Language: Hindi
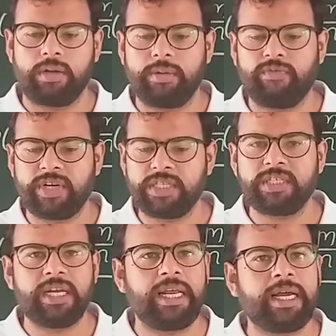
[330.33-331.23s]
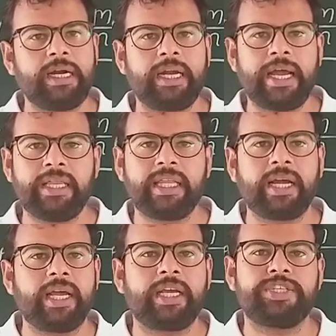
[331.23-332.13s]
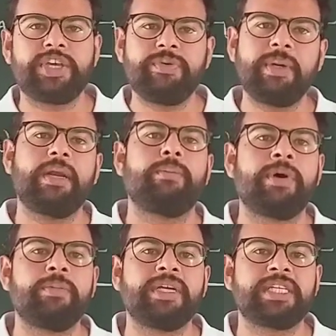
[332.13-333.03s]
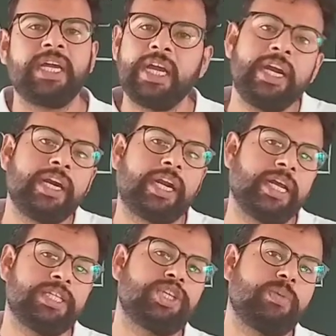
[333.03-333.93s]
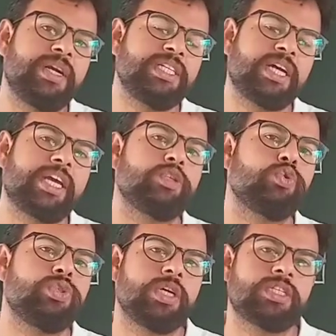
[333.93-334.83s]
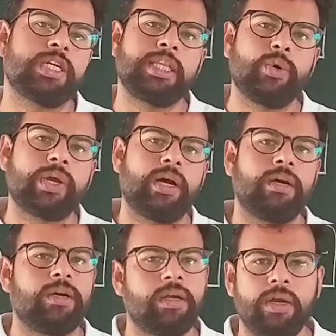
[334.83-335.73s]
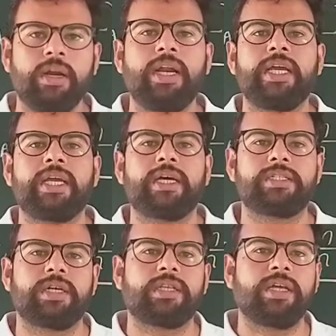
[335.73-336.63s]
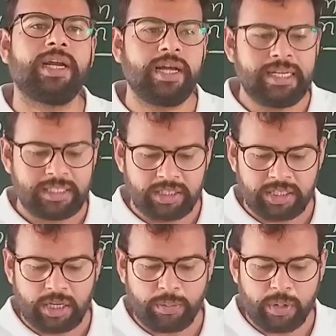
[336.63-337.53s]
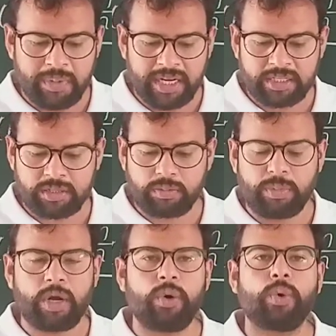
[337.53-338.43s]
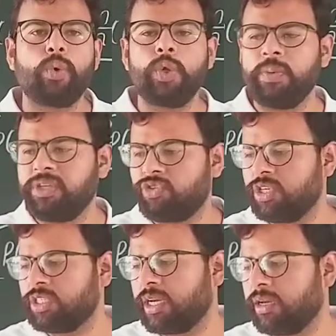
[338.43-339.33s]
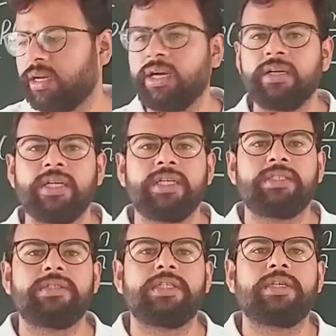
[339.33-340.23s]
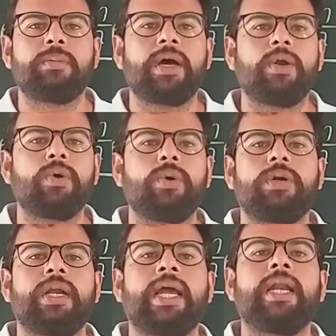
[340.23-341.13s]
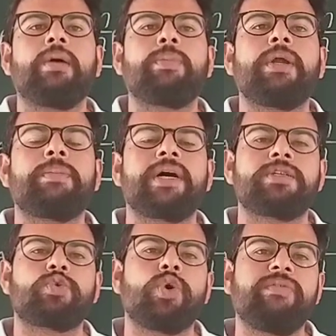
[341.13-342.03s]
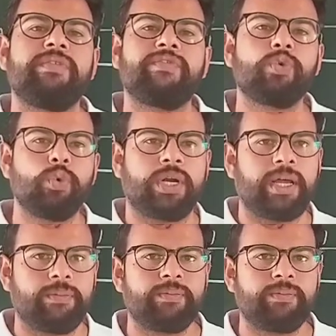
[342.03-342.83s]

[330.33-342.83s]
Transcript: वन से लेकर टेन तक के किसी भी नंबर में से टेन से बड़ी संख्या चूज कर सकते हो क्या नहीं कर सकते है ना जैसे अपने पास मान लो कोई भी चीज़ है है ना जैसे मान लो टेन अपने पास कोई भी फ्रूट है